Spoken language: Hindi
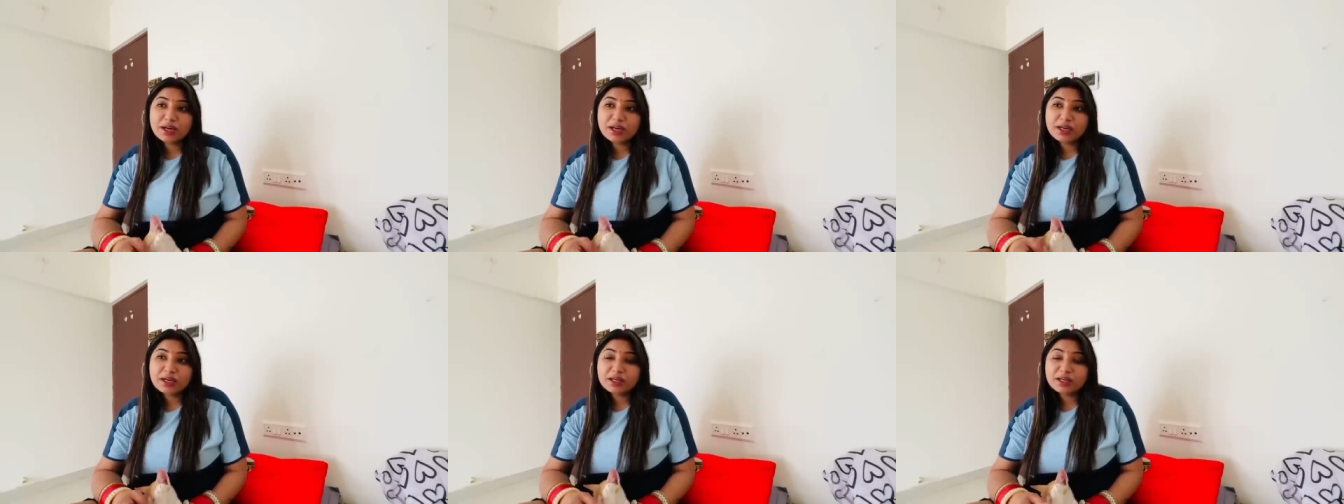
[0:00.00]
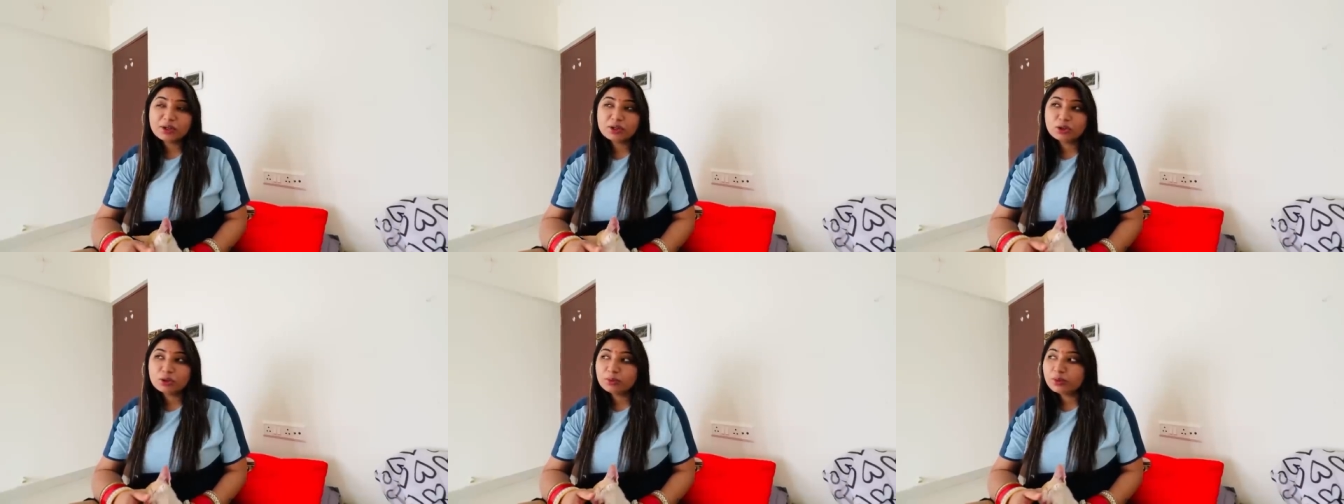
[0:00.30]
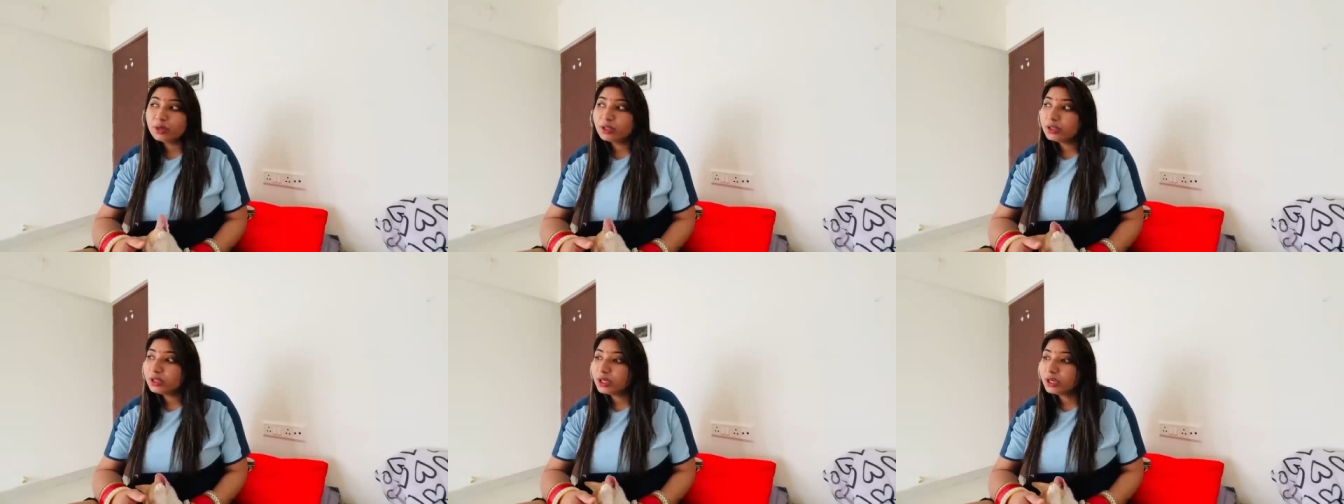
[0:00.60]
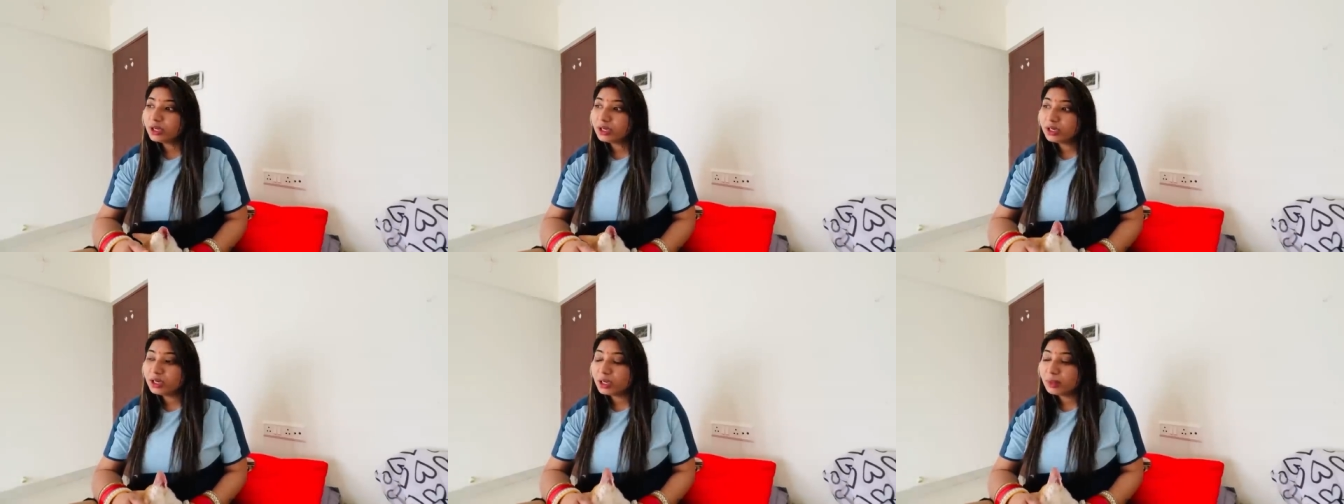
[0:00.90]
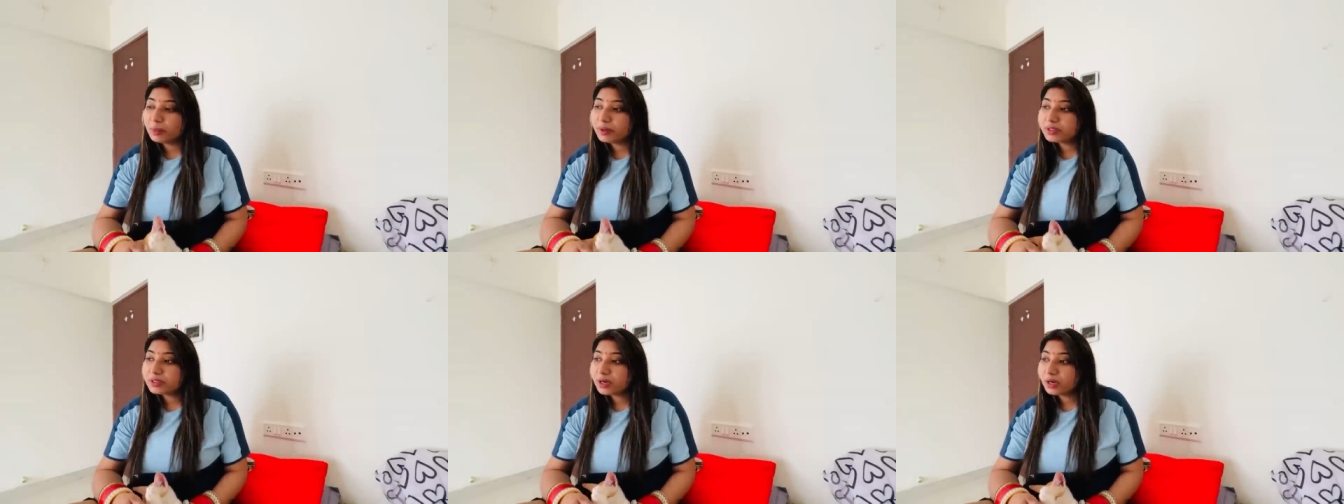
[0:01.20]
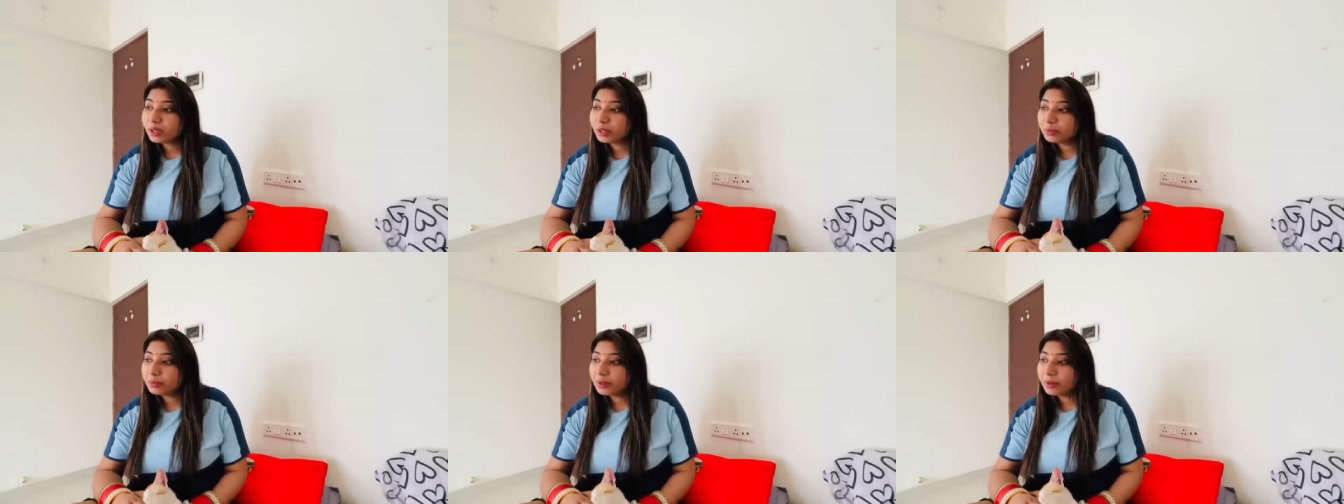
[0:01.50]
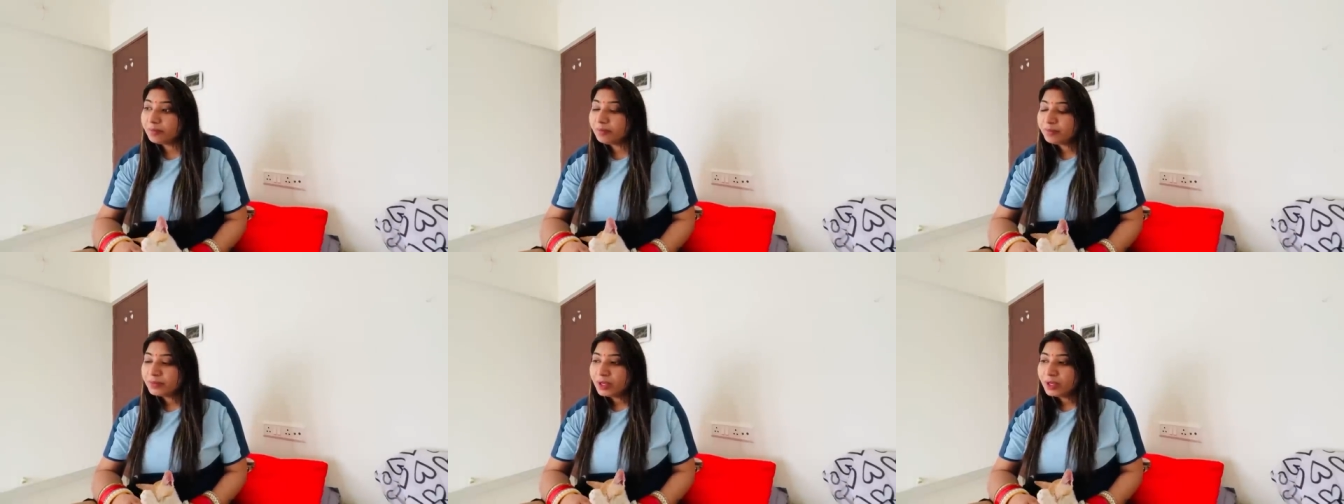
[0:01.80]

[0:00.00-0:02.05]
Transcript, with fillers: ले करके तो हमने देख लिया वही सारे में